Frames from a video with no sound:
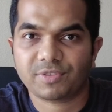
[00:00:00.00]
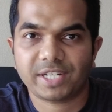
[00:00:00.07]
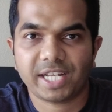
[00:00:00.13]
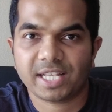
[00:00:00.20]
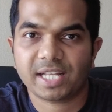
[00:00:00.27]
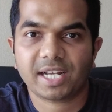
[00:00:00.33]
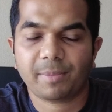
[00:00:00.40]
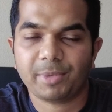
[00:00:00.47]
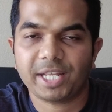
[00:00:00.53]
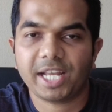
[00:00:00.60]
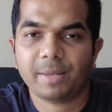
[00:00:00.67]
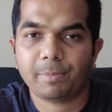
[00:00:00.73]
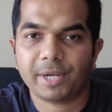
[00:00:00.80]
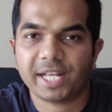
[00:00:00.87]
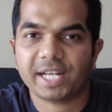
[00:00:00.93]
வழியாக தான்
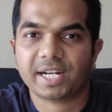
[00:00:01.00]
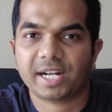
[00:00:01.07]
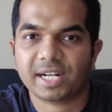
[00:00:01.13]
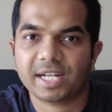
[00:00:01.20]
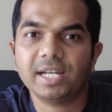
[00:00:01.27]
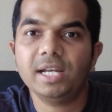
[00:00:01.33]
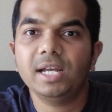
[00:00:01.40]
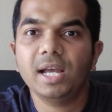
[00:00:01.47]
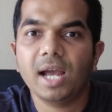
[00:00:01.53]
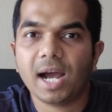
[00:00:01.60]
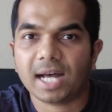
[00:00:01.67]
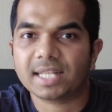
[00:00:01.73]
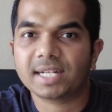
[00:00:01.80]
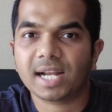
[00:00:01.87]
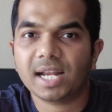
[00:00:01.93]
கம்யூனிகேட் பண்ணிக்கிறாங்க
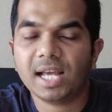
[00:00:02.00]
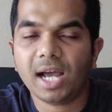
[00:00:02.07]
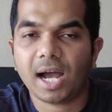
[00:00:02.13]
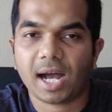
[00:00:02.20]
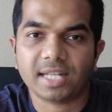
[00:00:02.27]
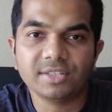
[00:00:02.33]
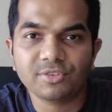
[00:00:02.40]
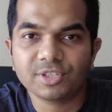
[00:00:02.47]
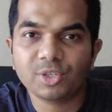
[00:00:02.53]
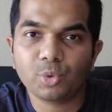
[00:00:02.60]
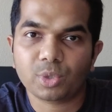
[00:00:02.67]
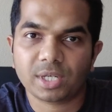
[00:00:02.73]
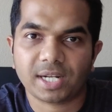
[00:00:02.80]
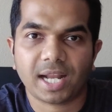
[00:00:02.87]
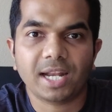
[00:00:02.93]
அதனால் அது வந்து
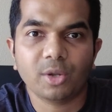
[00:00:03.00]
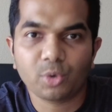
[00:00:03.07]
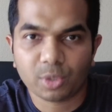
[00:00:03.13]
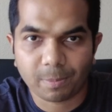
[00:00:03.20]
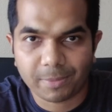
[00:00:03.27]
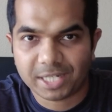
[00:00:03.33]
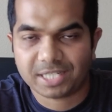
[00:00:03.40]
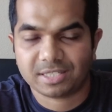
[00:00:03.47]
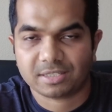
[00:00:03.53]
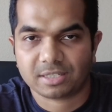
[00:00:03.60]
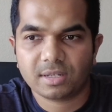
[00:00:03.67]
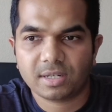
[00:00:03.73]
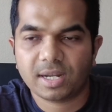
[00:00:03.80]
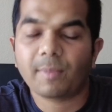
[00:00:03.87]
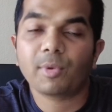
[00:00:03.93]
ஒரு நல்ல ஒரு மெஷர்
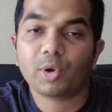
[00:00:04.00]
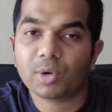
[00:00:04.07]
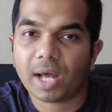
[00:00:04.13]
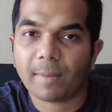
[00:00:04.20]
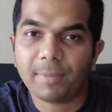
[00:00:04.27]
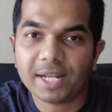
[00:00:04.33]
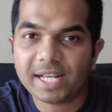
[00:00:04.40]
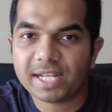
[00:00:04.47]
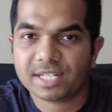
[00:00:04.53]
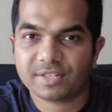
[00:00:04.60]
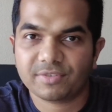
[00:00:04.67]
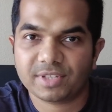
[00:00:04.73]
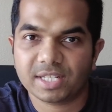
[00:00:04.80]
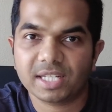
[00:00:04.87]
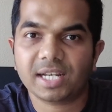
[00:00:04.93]
நம்மளோட
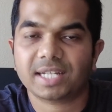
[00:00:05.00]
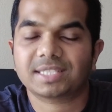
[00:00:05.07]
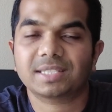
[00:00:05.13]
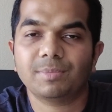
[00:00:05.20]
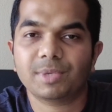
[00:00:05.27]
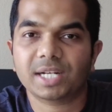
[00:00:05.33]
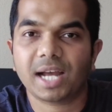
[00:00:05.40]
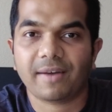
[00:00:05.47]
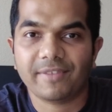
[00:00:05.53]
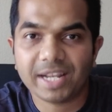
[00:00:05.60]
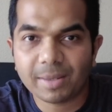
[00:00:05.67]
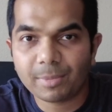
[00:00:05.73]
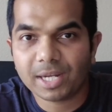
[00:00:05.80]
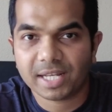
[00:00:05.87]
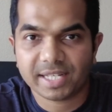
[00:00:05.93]
அப்ளிகேஷன் வந்து கஸ்டமருக்கு
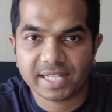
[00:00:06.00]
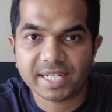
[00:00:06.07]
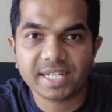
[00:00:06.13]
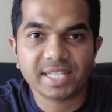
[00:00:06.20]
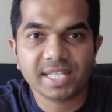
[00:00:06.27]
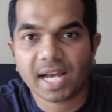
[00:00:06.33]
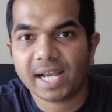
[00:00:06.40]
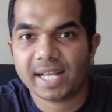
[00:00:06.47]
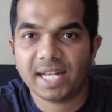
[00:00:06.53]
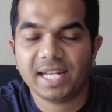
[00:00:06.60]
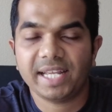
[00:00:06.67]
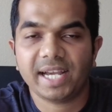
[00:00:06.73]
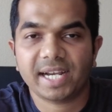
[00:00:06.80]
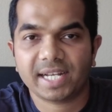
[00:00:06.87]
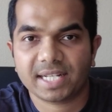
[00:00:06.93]
அவைலபிளாக இருக்குதா
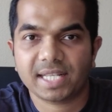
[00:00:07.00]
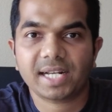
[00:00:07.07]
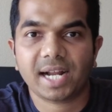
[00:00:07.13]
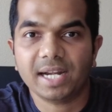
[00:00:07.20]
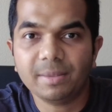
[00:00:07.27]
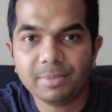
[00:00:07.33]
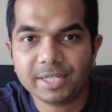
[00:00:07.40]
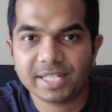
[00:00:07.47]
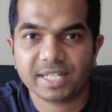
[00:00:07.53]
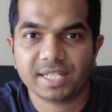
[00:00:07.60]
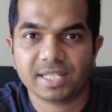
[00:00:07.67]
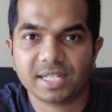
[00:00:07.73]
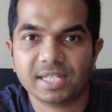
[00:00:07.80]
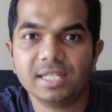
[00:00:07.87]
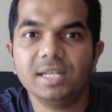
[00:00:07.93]
இல்லையாங்கிறத
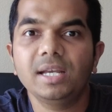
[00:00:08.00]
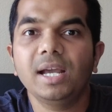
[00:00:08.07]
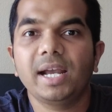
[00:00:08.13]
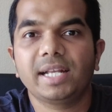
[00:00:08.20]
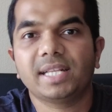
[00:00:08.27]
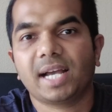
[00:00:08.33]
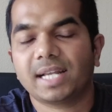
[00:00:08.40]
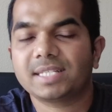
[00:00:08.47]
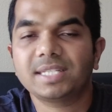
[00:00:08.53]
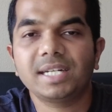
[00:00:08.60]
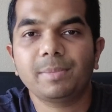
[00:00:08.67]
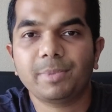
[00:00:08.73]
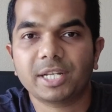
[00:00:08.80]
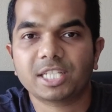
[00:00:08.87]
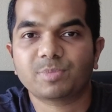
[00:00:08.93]
கண்டுபிடிக்கிறதுக்கு இந்த
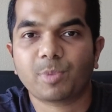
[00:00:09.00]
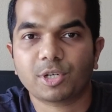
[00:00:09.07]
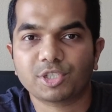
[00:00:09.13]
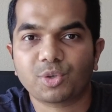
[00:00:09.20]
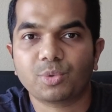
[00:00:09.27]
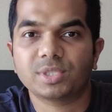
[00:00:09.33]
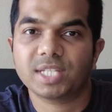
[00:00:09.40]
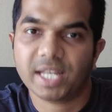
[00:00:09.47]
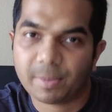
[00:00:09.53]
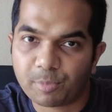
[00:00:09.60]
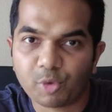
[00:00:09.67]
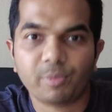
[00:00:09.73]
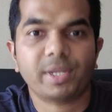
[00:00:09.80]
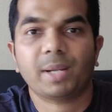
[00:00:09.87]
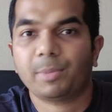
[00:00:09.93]
ஹெச்டிபி ரெஸ்பான்ஸ் கோட்ஸை
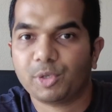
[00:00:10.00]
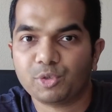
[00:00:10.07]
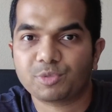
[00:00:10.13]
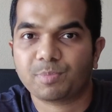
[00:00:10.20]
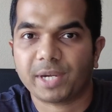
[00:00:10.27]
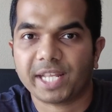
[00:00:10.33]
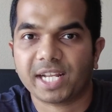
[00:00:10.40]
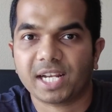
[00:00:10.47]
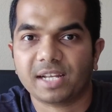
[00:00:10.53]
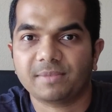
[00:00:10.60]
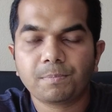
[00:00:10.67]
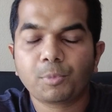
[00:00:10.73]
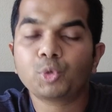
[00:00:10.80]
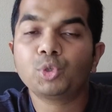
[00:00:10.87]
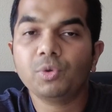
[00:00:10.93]
எப்போவுமே நம்ம யூஸ் பண்ணிக்கலாம்
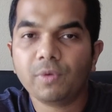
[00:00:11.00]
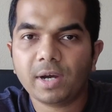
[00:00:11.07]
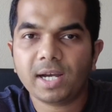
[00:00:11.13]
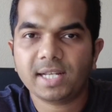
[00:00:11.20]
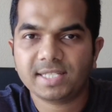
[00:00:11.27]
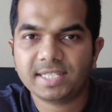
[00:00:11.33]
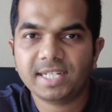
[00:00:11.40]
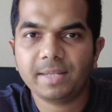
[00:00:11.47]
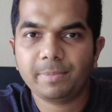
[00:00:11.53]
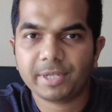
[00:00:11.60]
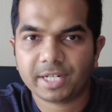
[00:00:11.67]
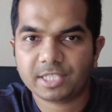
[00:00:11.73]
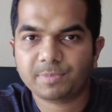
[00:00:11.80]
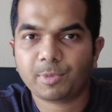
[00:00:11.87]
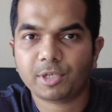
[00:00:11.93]
பொதுவாக ஹச்டிபி
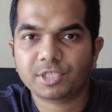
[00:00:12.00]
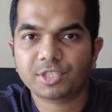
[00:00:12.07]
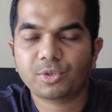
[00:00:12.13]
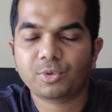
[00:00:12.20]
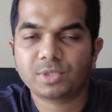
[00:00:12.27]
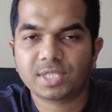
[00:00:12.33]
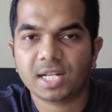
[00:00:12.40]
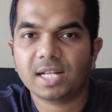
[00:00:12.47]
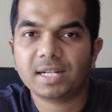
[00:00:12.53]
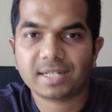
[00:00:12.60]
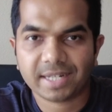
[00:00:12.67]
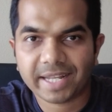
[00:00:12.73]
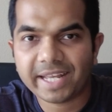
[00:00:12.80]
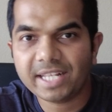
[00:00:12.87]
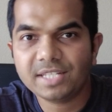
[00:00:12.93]
ரெஸ்பான்ஸ் கோட்ஸில்
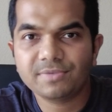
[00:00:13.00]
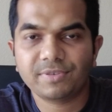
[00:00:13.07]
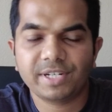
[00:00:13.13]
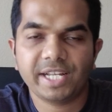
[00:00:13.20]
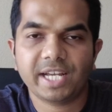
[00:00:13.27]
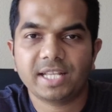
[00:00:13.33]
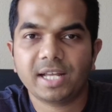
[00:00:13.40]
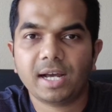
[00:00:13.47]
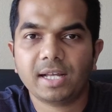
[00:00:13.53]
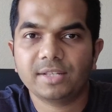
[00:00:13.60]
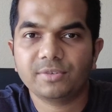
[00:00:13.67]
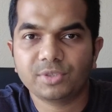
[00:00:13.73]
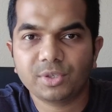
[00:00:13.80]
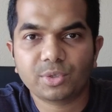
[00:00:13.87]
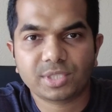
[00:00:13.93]
ரேஞ்ச் வழியாக தான்
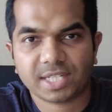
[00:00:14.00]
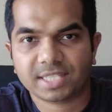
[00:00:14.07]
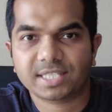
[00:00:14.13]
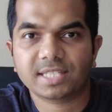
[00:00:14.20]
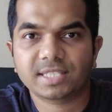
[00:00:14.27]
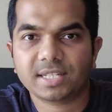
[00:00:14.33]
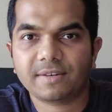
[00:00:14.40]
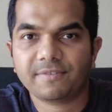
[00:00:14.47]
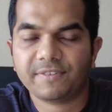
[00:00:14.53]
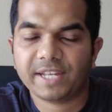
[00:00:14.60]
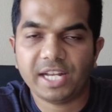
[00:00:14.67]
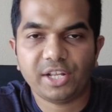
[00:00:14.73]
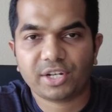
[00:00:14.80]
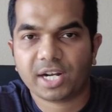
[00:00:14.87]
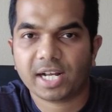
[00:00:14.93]
அது வந்து ஒரு சக்ஸஸாக
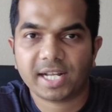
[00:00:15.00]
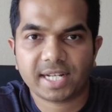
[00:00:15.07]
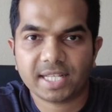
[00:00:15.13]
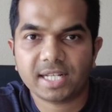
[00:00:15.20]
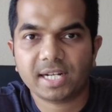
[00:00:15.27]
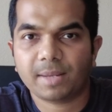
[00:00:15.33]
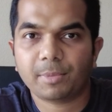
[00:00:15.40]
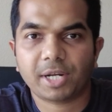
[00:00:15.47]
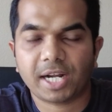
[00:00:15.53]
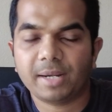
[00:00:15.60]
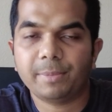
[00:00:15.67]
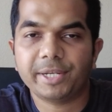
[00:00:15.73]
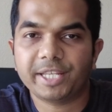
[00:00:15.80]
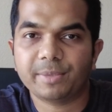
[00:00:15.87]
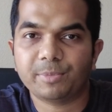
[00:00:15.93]
ஃபெயிலியராங்கிறத நம்ம
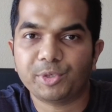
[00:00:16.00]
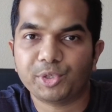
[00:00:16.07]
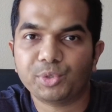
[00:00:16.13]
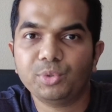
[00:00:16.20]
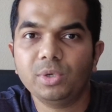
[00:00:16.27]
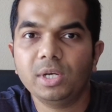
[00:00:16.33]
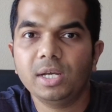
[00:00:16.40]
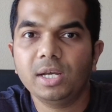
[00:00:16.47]
கண்டுபிடிக்க முடியும்